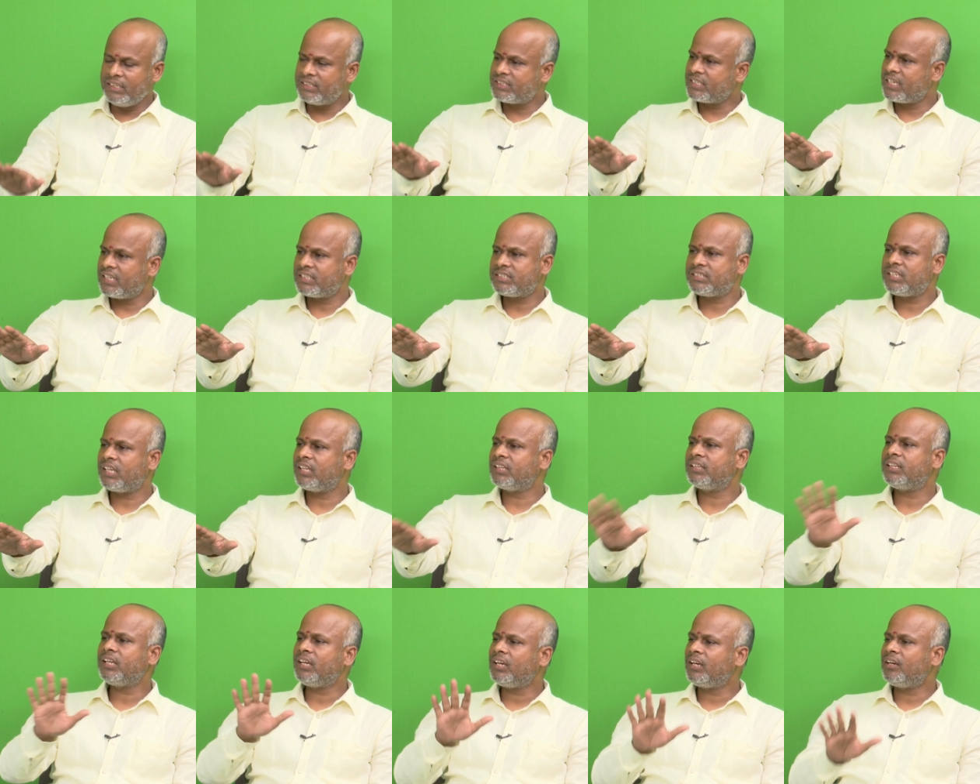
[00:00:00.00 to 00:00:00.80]
ఈ స్కెచ్
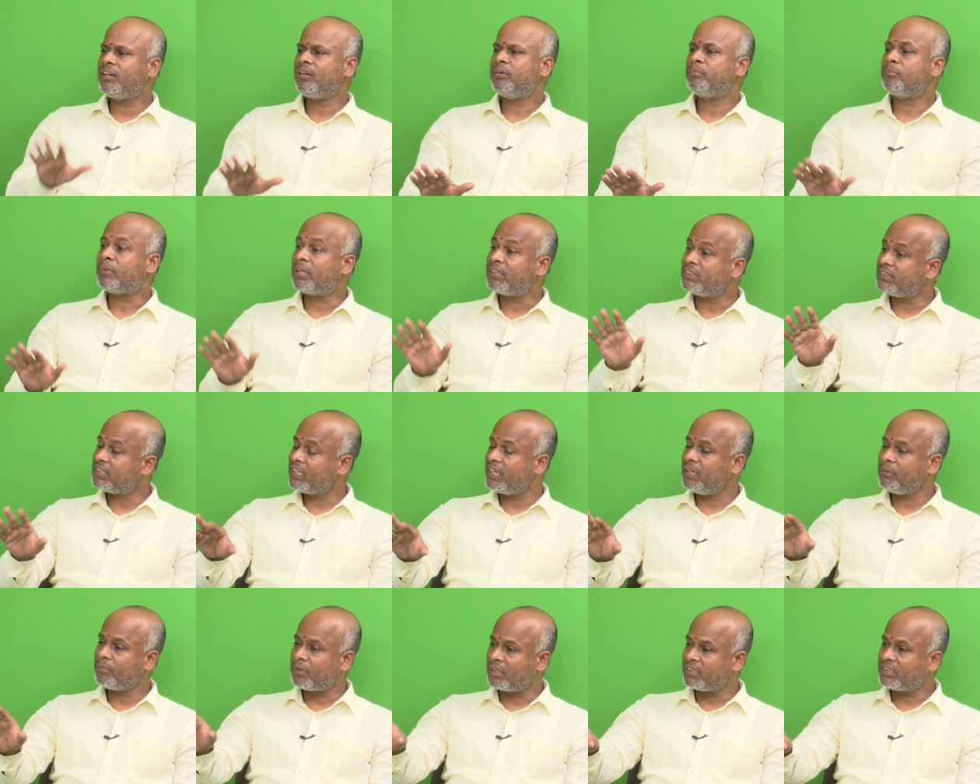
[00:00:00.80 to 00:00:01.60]
అంతా
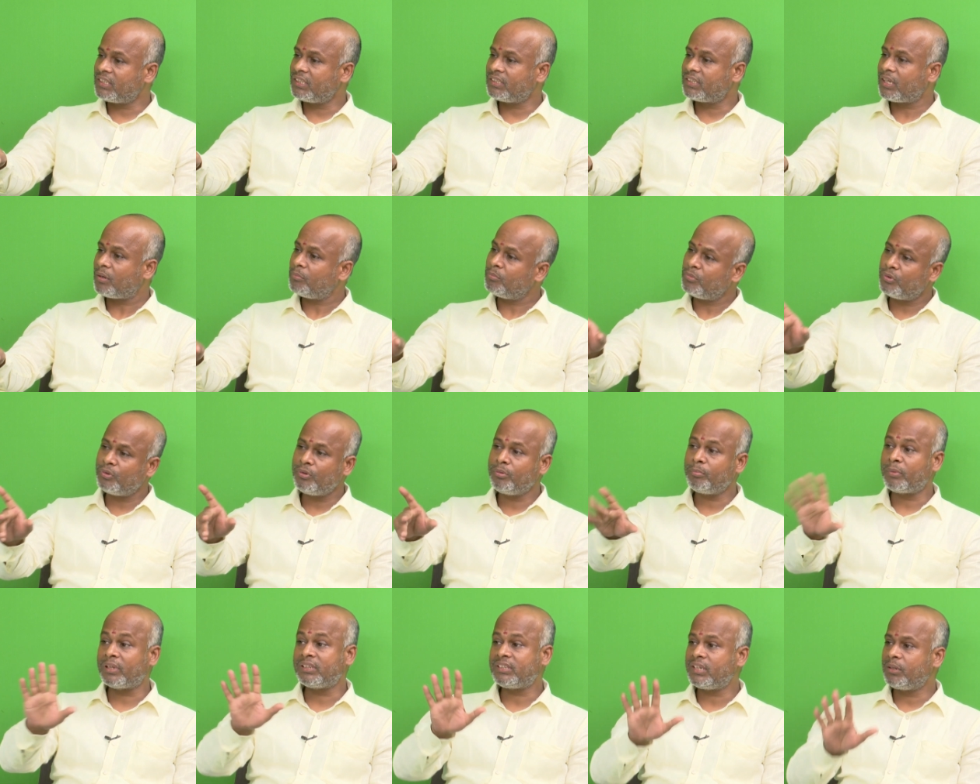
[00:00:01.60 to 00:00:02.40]
మంత్రి మంత్రి తమ్ముడు
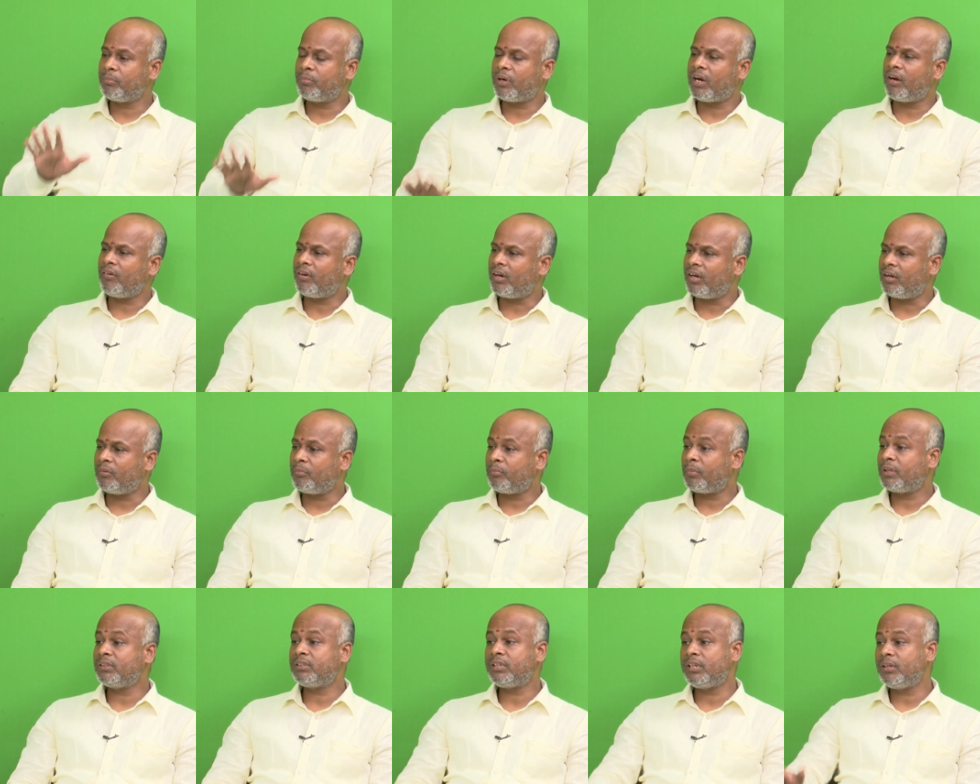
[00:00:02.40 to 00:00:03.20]
మంత్రి బావ
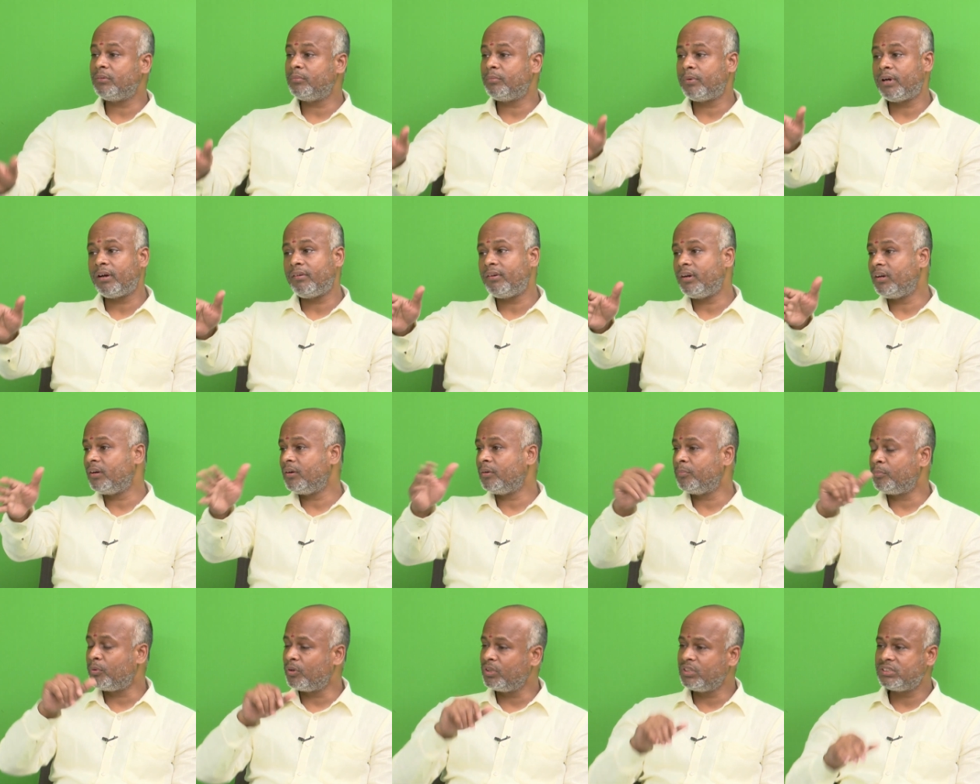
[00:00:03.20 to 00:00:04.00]
మంత్రి బావ
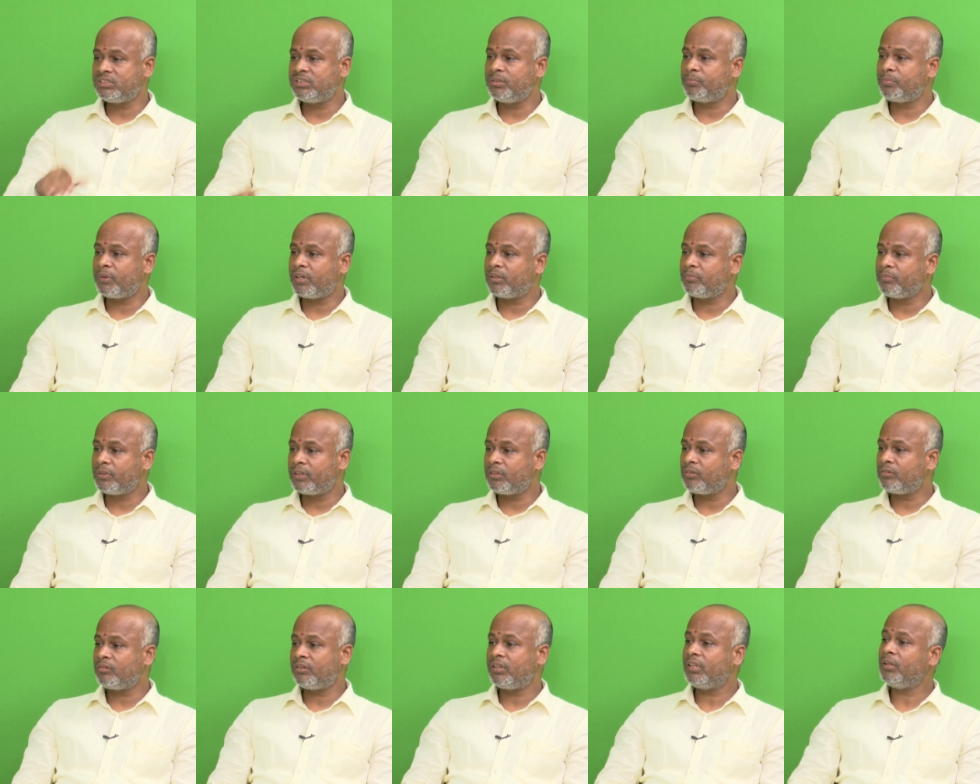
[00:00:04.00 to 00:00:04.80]
పోలీస్
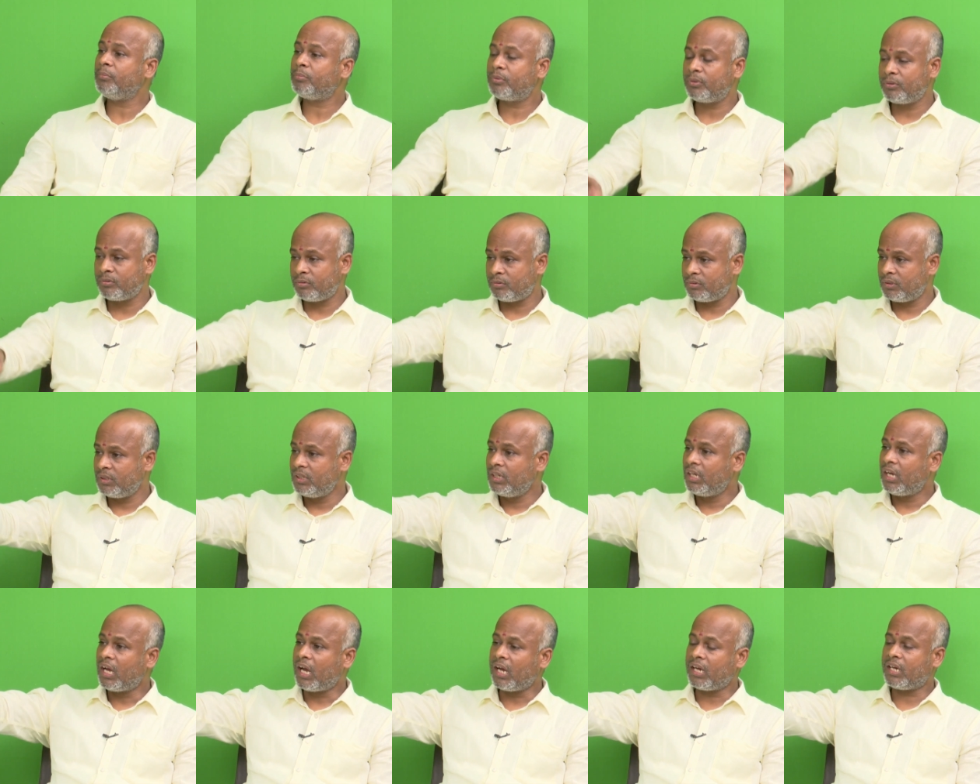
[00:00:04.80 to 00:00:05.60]
డిపార్ట్మెంట్ నుండి ఇప్పుడు
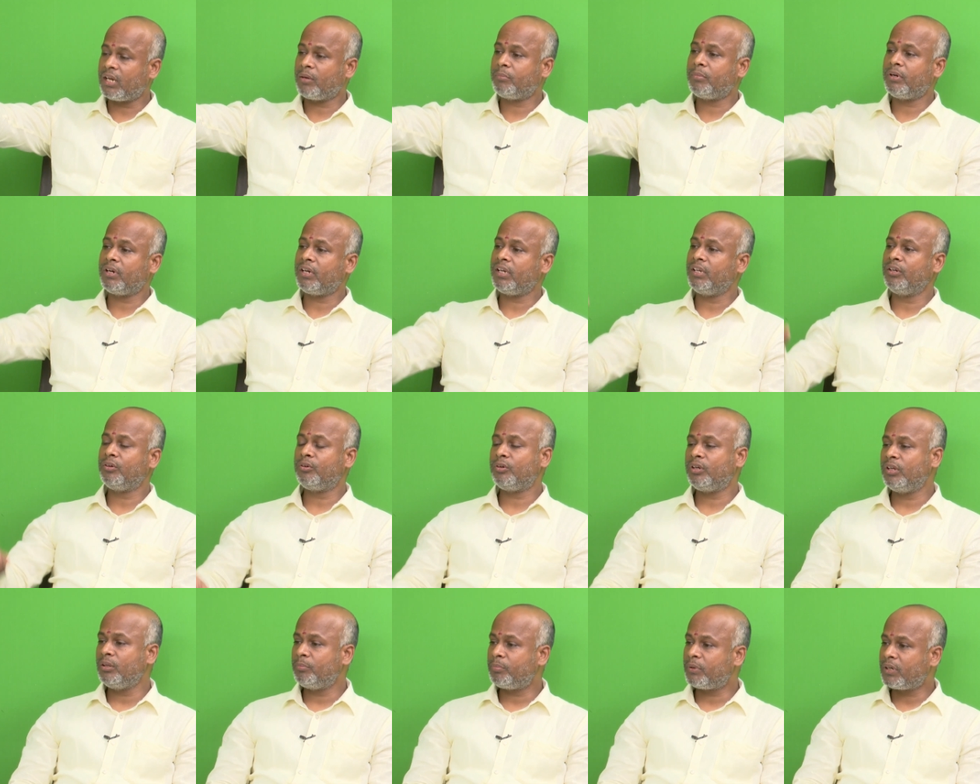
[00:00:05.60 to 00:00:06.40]
అక్రమంగా
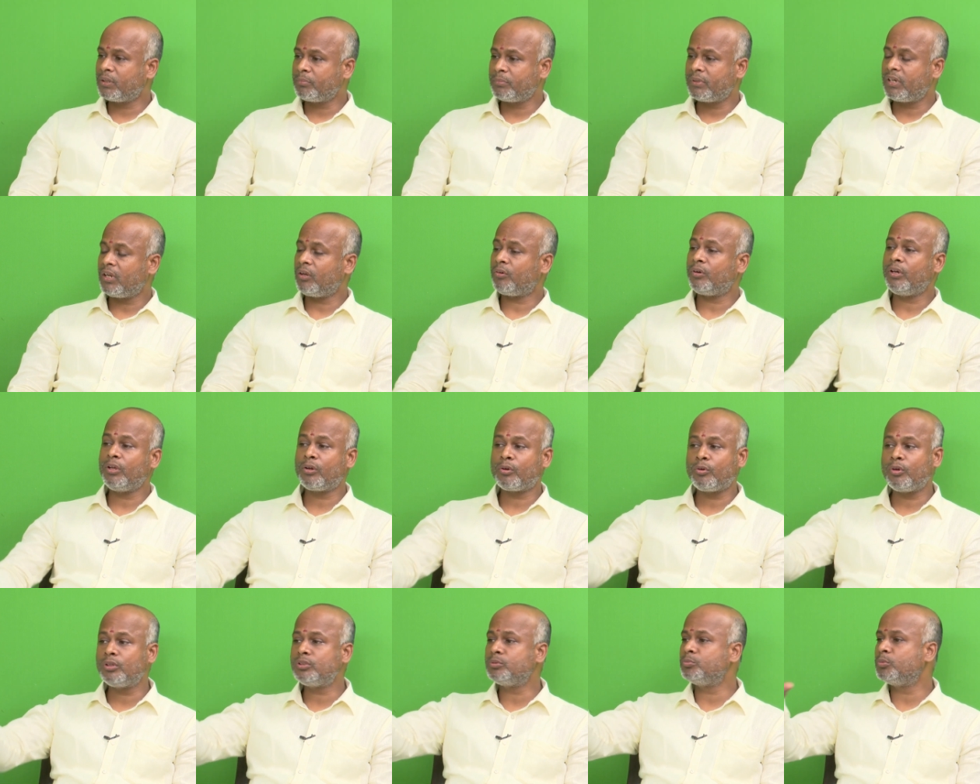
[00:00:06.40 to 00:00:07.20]
ఇంకో డిపార్ట్మెంట్ లో
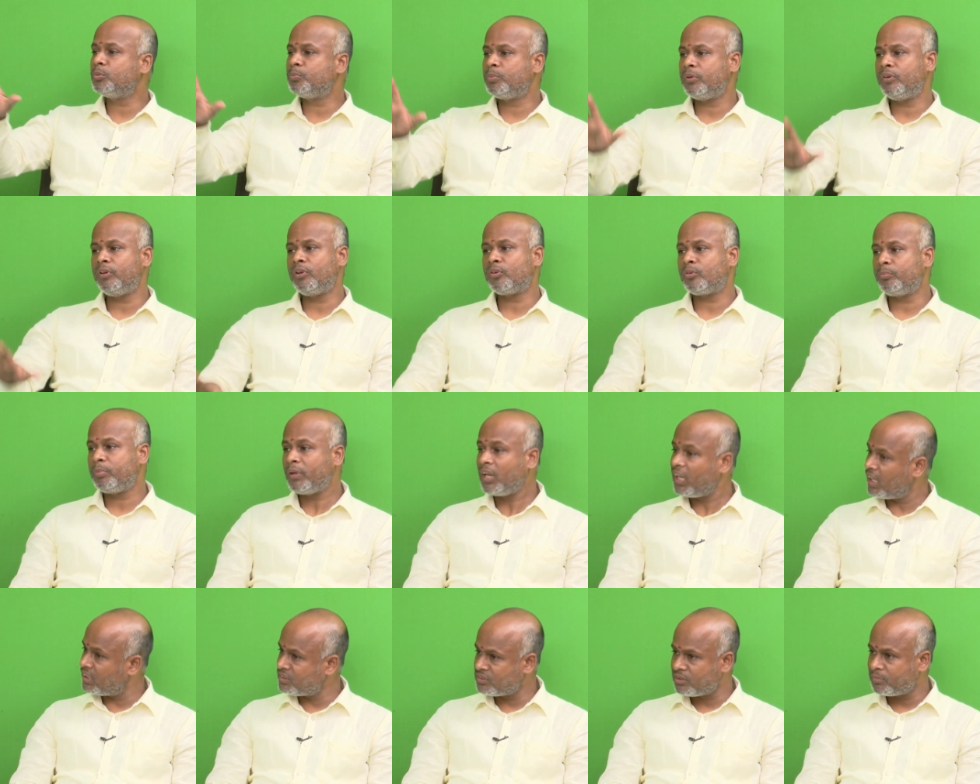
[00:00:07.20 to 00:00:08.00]
రోజు ముప్పై వేల
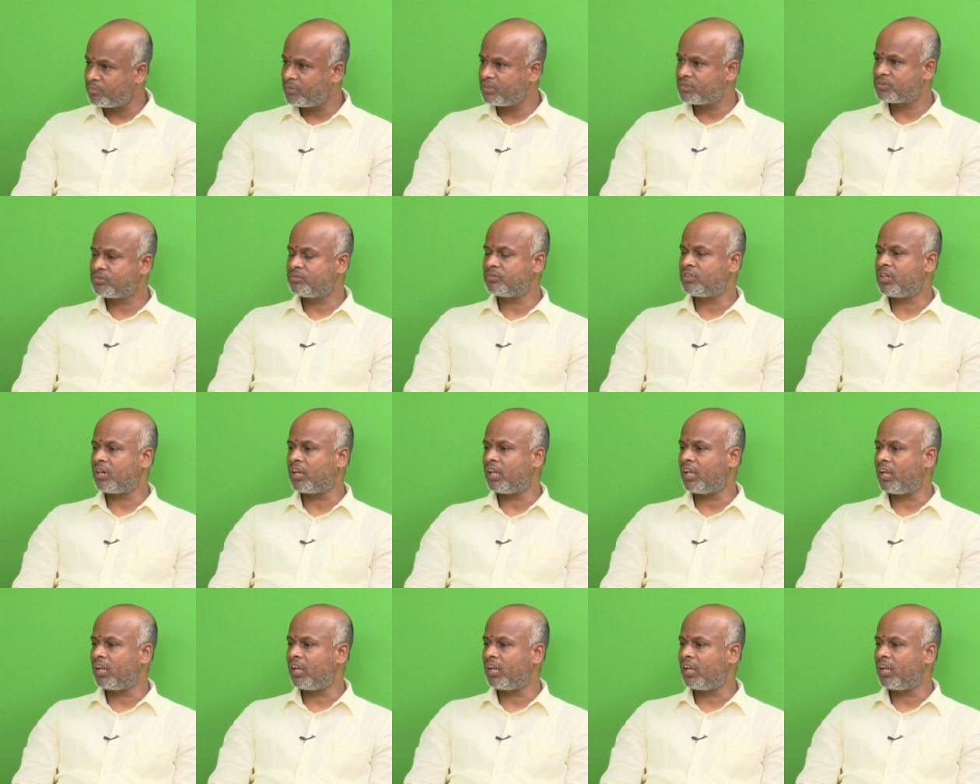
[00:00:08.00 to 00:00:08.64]
రూపాయలు లంచం తీసుకుంటాడు